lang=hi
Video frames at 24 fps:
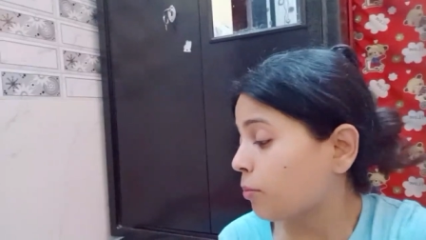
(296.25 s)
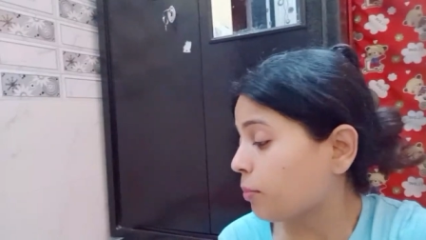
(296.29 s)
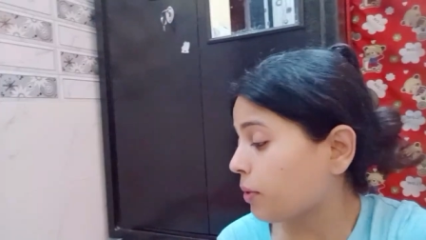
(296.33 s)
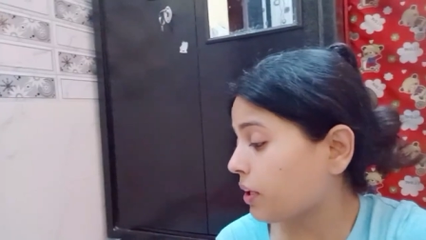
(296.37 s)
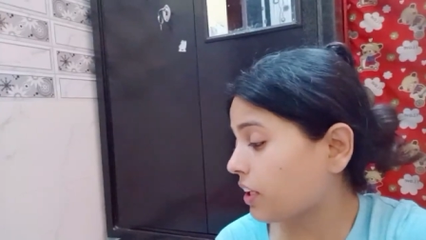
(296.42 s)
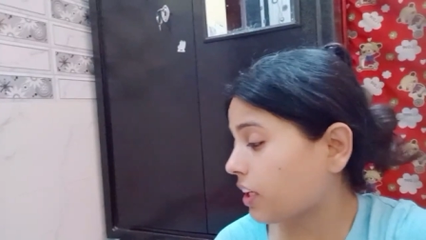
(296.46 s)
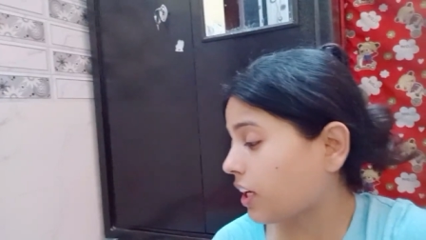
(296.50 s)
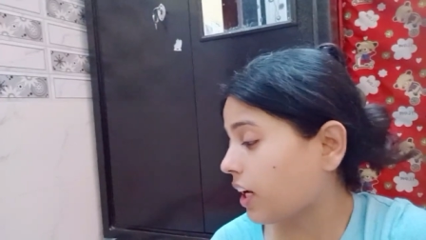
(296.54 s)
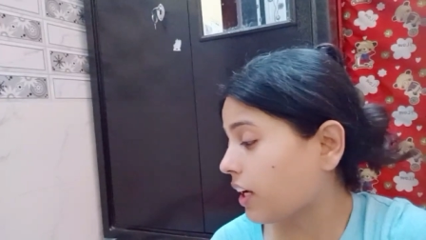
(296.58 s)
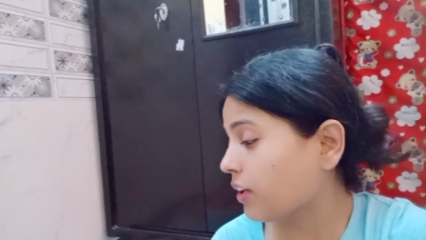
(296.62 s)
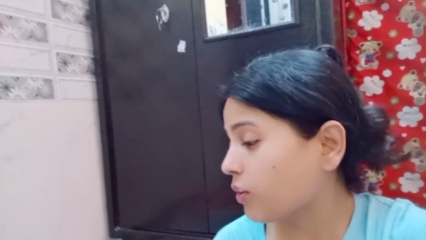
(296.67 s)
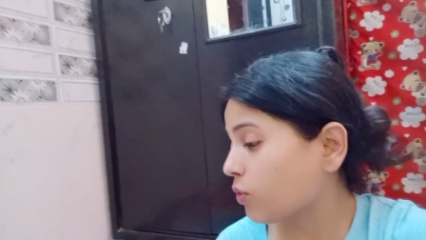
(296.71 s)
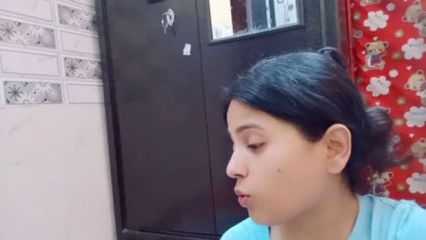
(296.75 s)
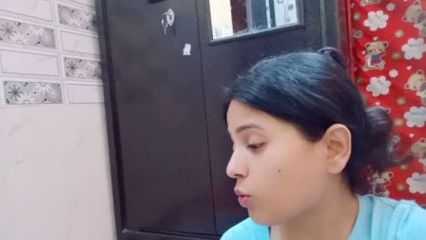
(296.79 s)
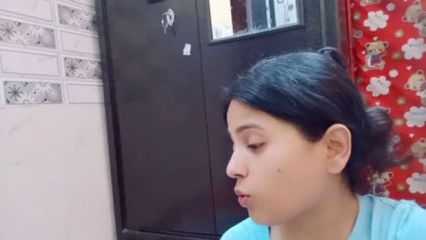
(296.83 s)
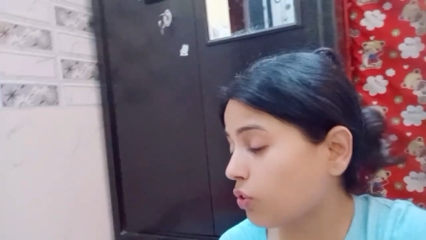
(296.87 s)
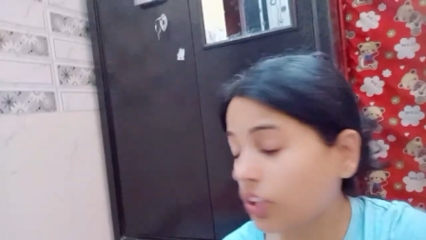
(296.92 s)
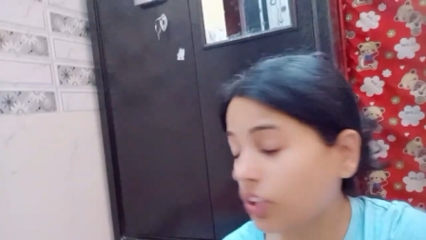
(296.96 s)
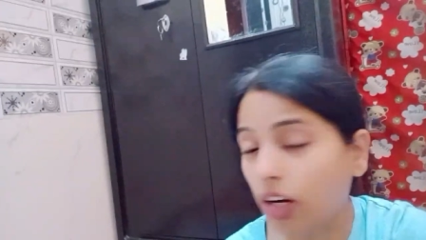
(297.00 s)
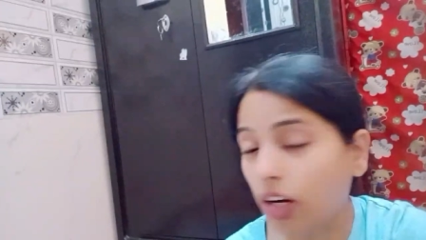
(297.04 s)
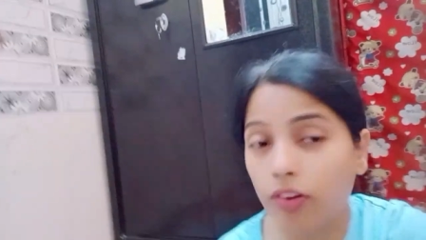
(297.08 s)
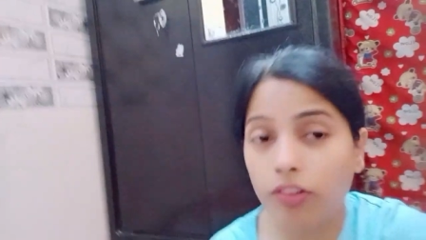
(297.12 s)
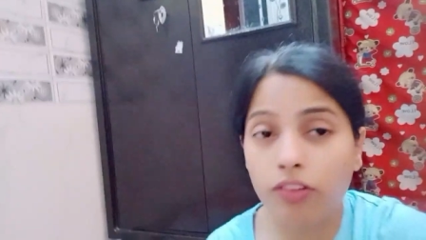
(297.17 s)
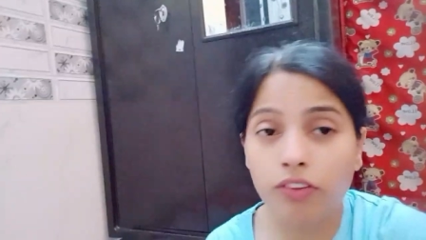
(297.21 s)
मैंने कहा इनको
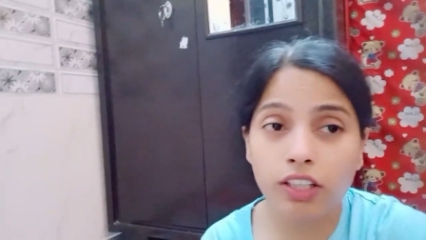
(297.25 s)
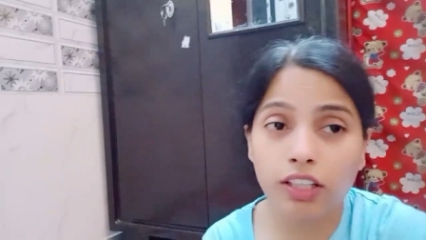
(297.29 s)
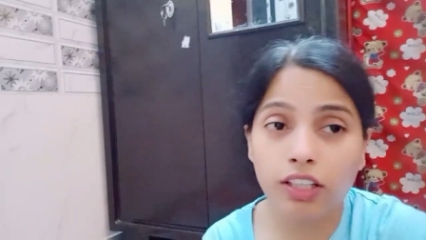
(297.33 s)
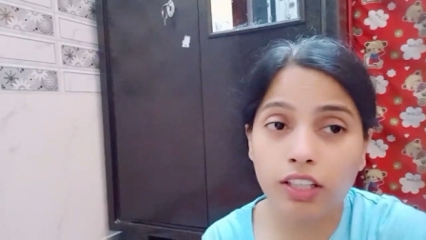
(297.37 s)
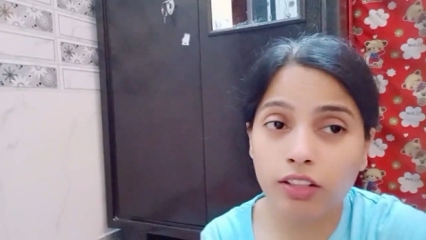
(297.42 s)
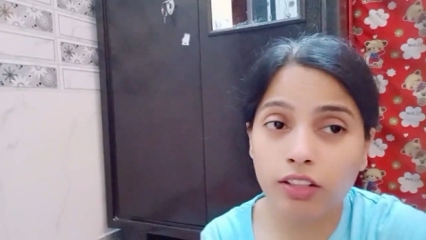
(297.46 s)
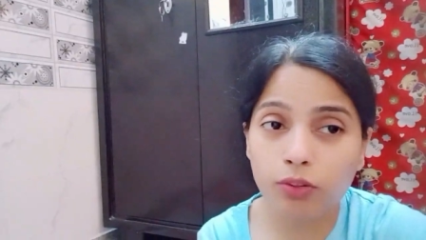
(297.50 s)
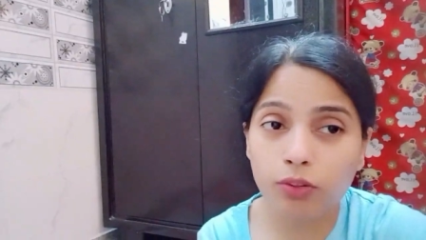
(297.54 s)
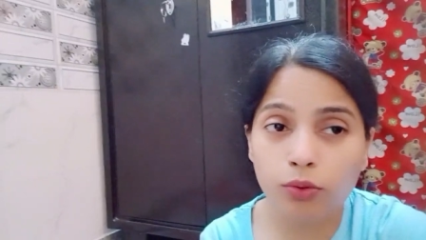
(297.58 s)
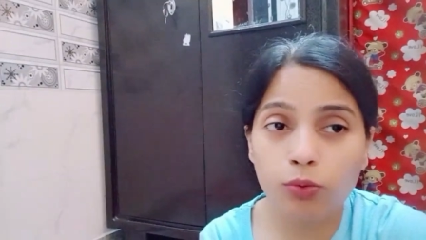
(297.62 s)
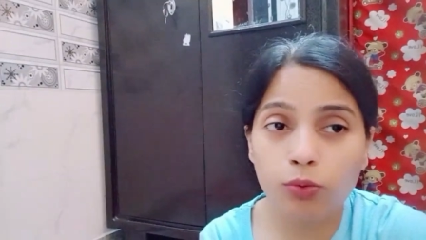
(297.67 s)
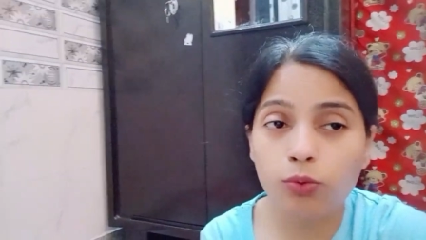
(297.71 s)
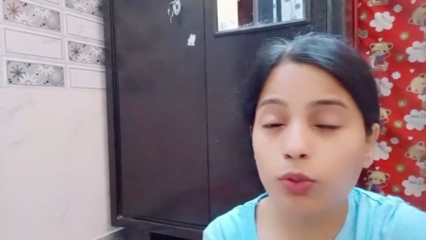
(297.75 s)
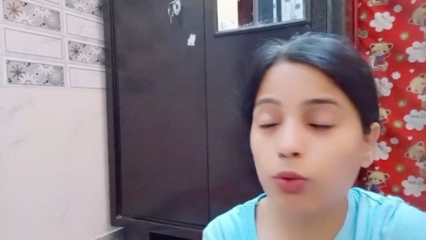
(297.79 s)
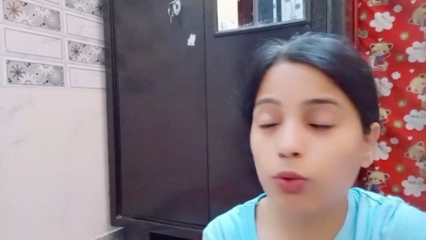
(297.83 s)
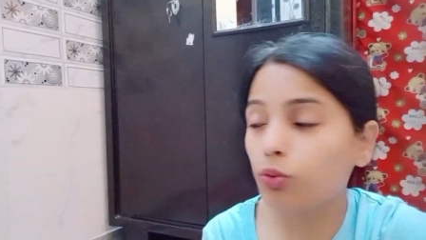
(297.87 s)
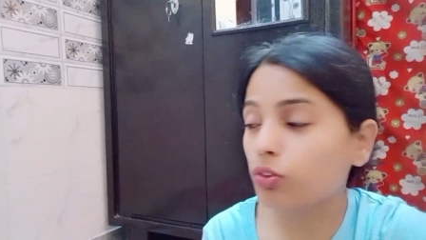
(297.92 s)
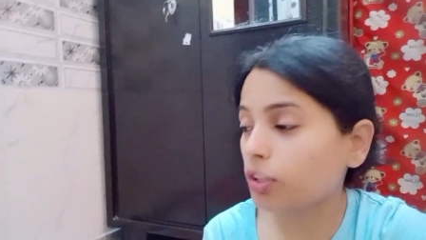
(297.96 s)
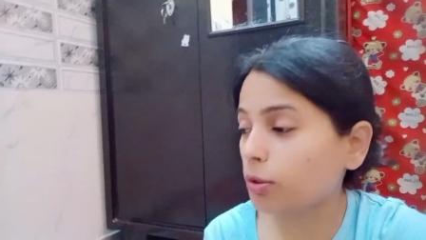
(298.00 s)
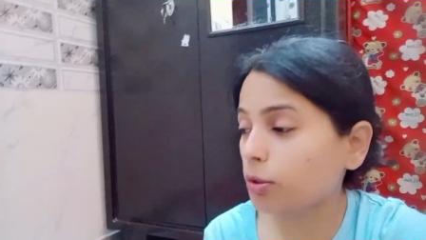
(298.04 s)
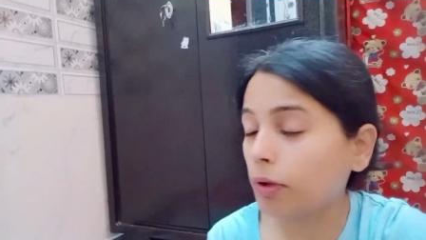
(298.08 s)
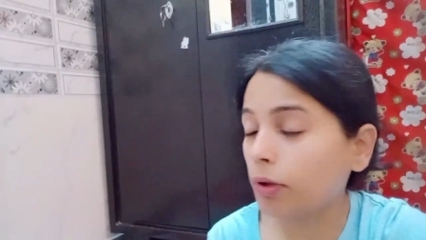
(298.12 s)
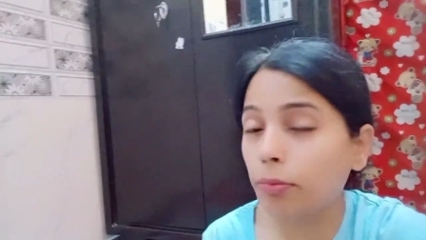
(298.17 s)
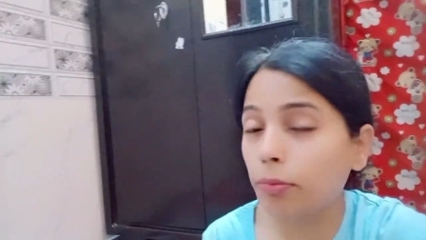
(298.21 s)
शावर वगैरह तो दूंगी
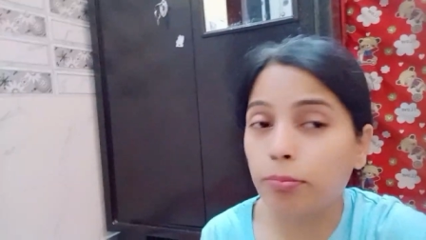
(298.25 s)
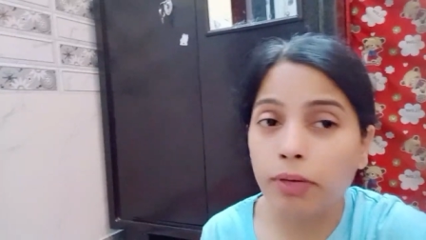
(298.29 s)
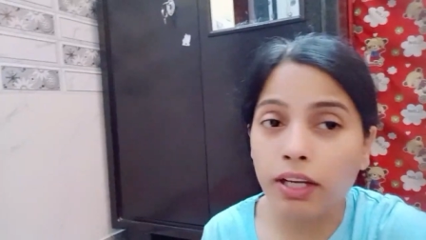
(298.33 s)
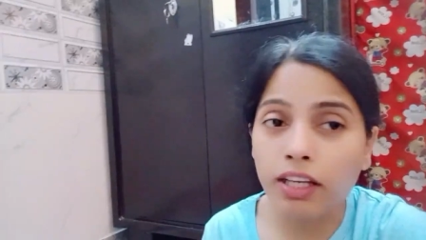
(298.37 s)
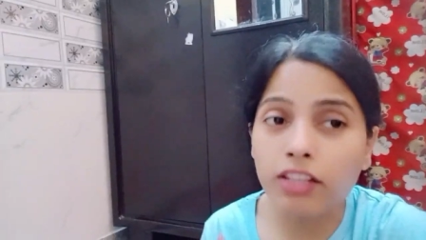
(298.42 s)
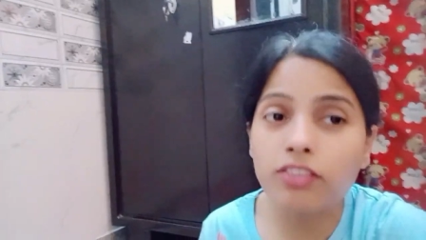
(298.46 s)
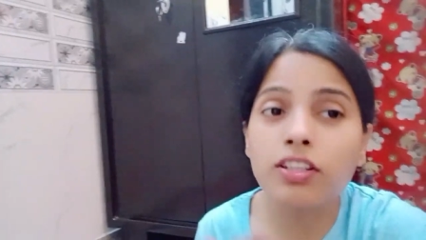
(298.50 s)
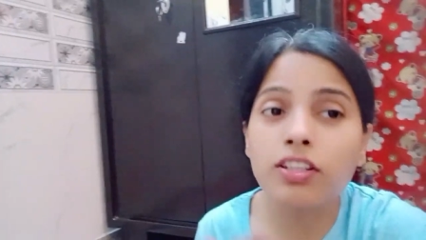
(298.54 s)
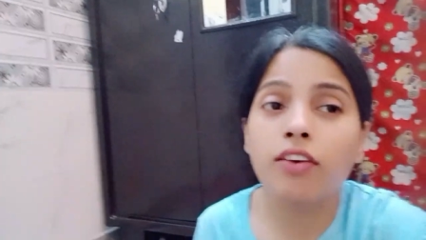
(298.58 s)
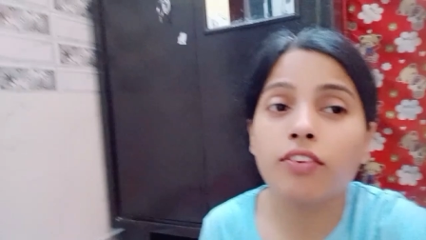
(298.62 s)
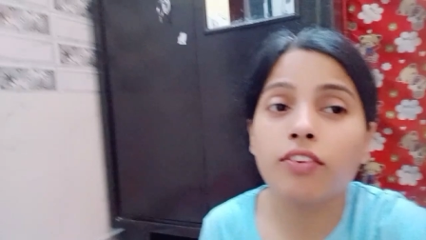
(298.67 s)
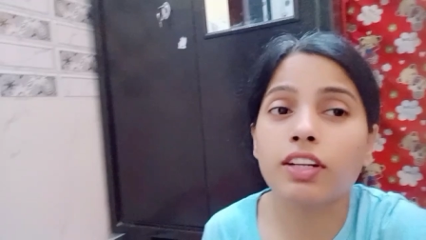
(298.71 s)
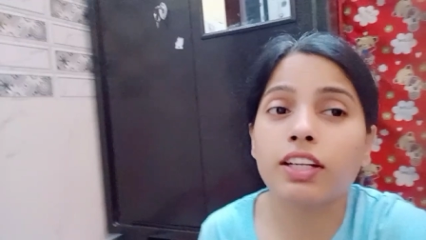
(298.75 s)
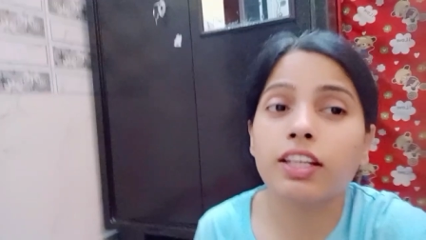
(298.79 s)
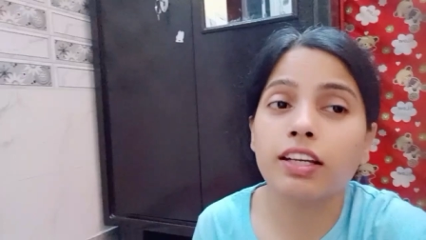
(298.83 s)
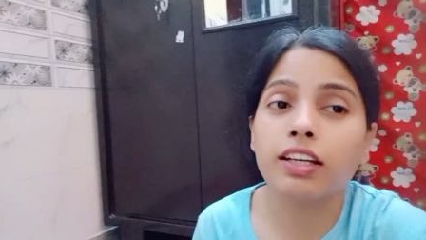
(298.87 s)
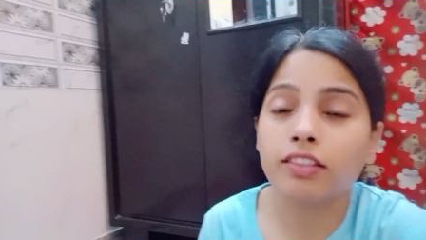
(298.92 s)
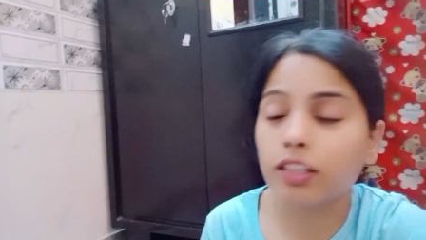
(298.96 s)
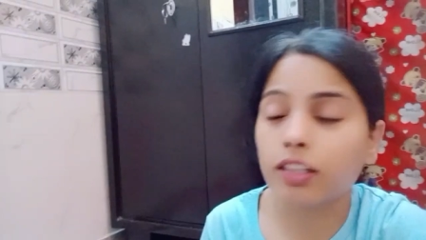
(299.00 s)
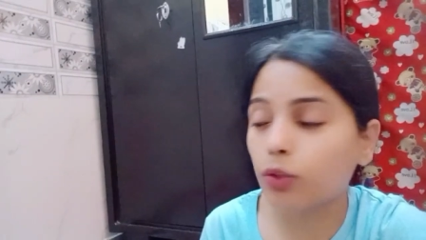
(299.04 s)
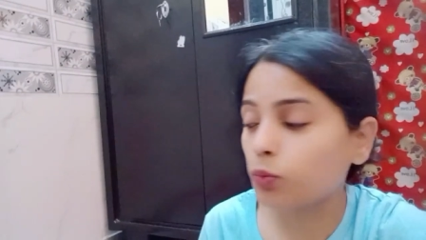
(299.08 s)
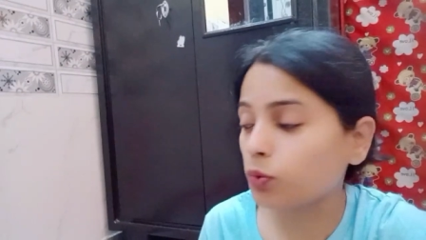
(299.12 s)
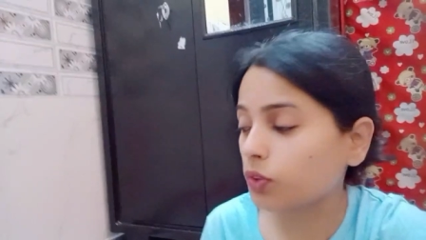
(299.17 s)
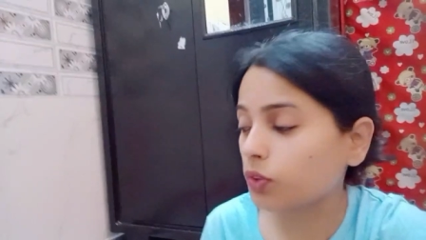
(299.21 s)
उसके बाद मैं शावर
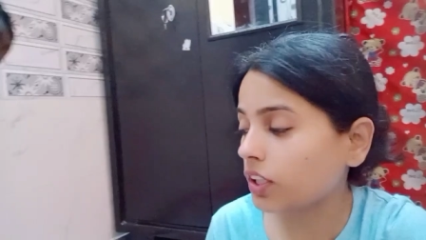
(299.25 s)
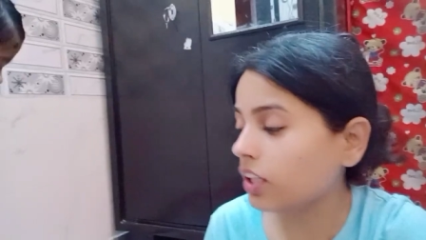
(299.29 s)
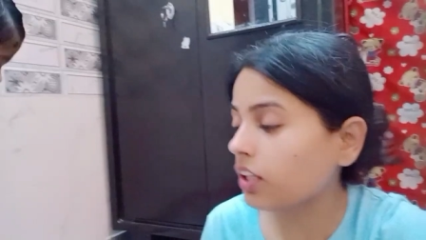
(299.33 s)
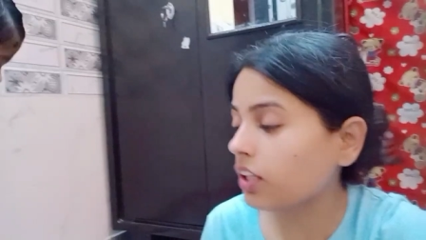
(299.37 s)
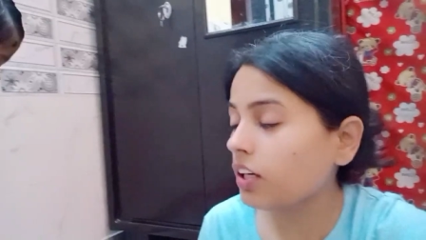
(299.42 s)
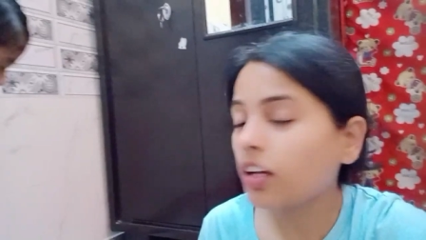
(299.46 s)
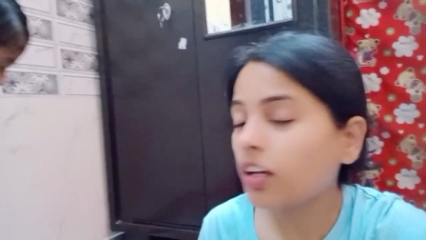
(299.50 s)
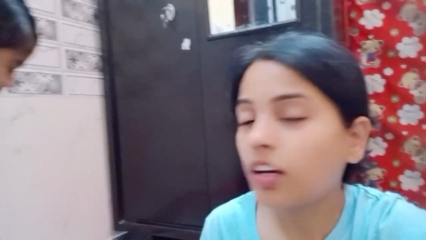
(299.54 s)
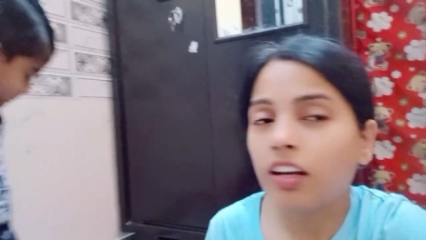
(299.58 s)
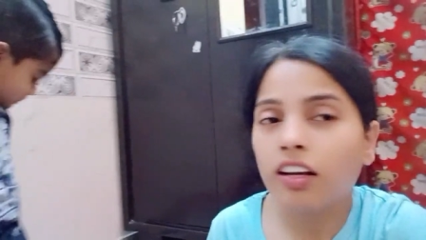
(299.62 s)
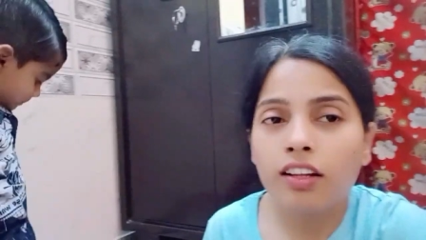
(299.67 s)
कैसे लूँगी